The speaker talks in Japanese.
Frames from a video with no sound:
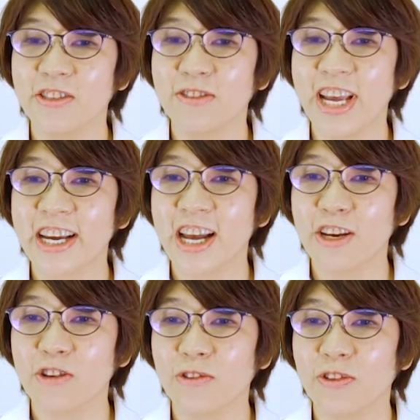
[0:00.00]
い腸内
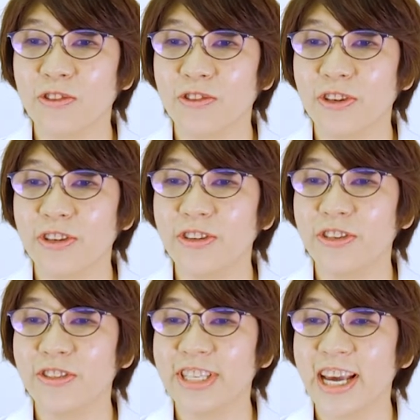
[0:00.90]
環境を整える
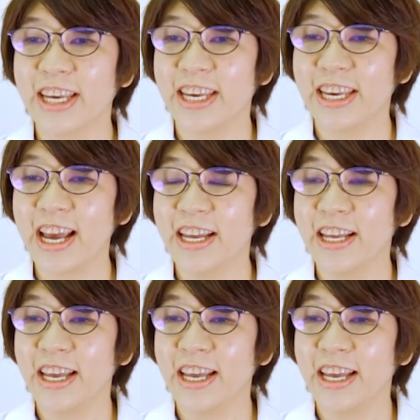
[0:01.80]
乳酸菌や、